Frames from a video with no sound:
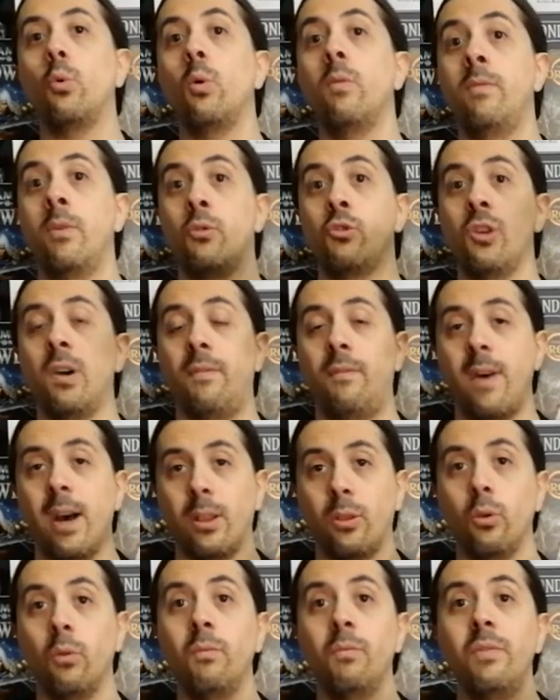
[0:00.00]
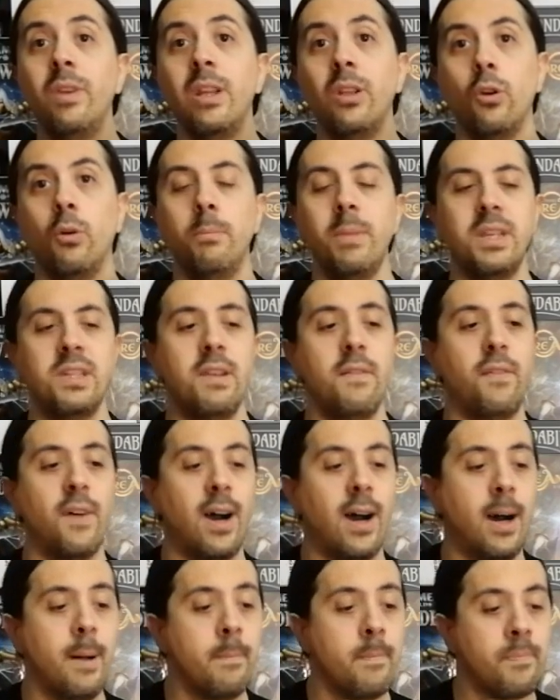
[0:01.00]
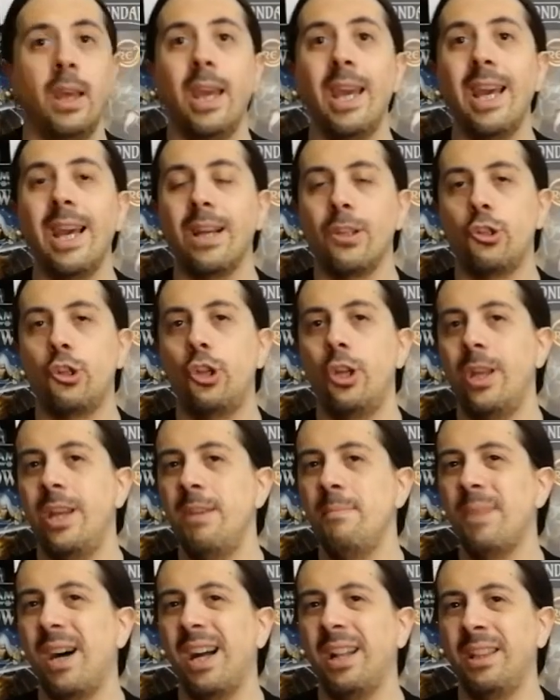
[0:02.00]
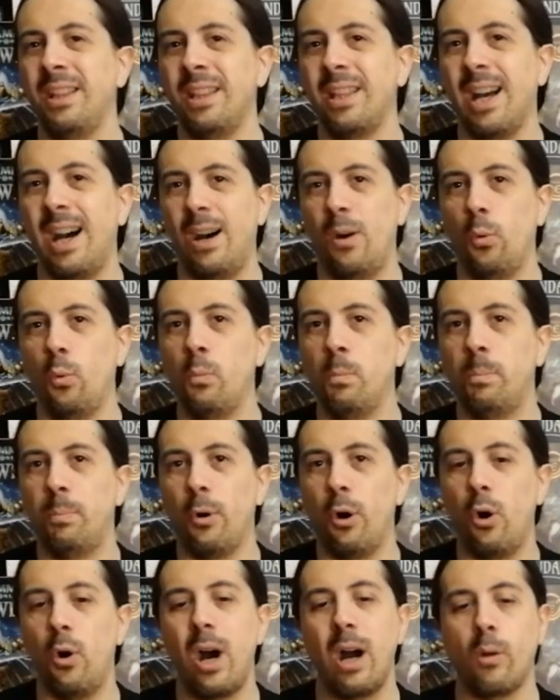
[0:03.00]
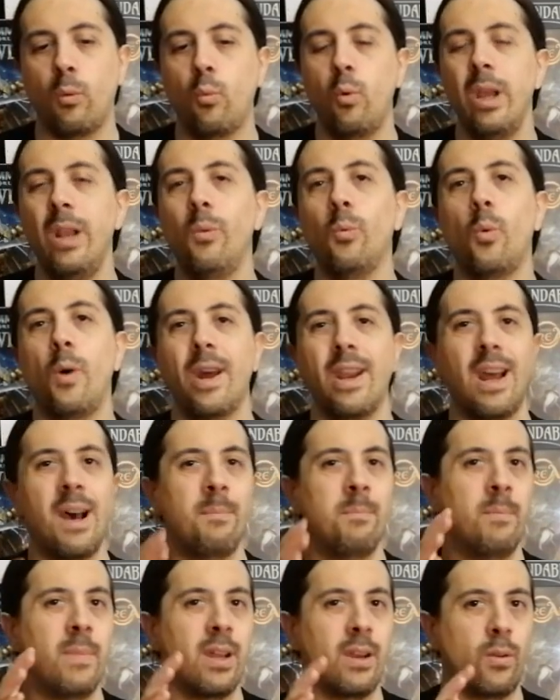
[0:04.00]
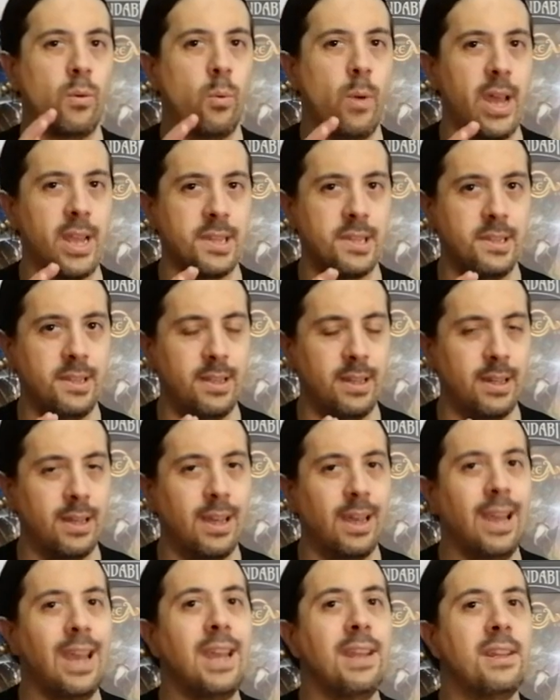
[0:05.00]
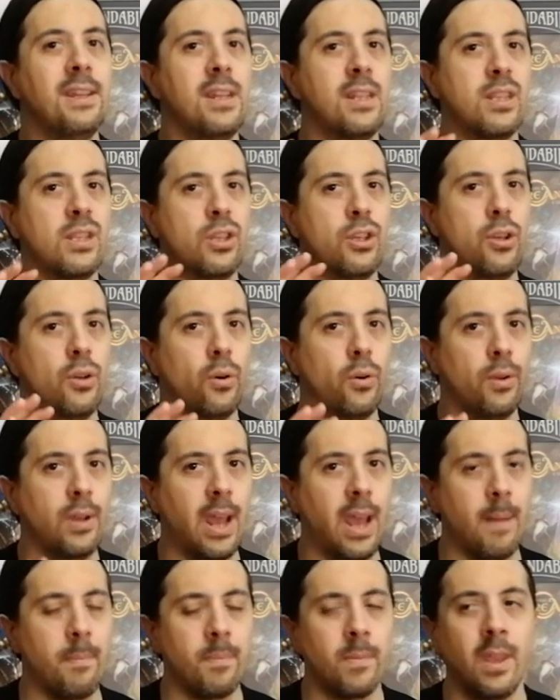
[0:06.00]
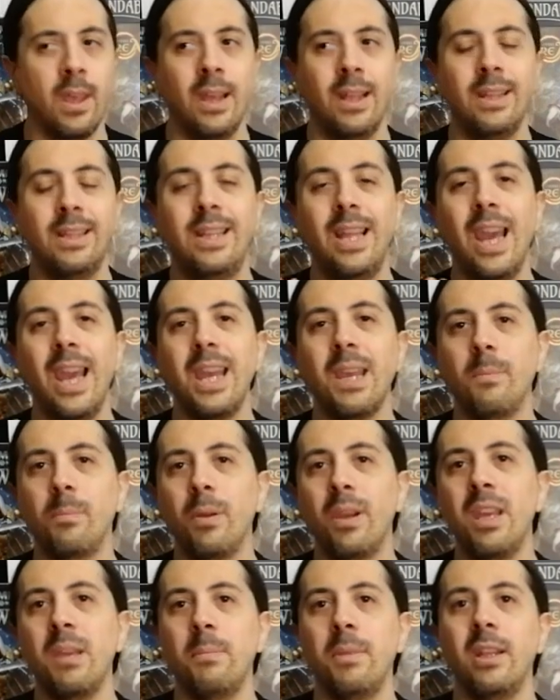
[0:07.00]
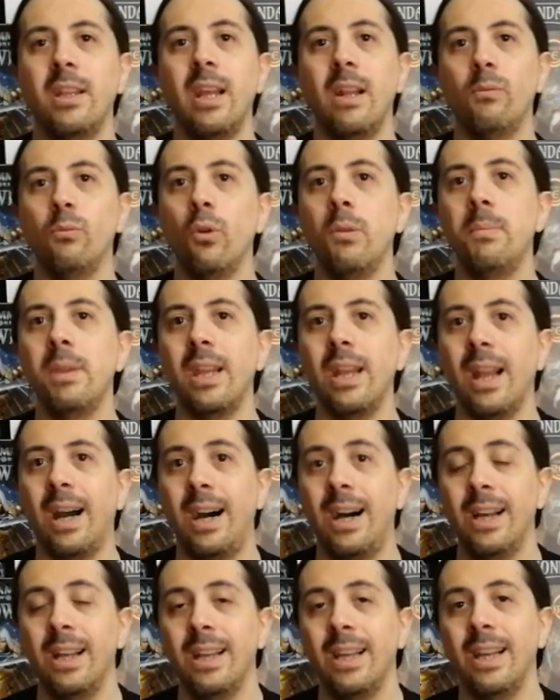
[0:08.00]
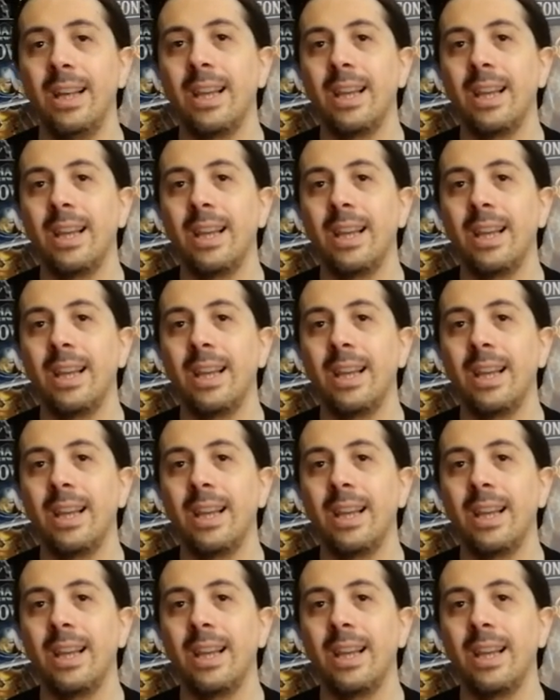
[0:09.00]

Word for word: cui vi ho già fatto un video mesi fa e ci rimanda un po' a quel Warhammer Quest edizione dei primi del 2000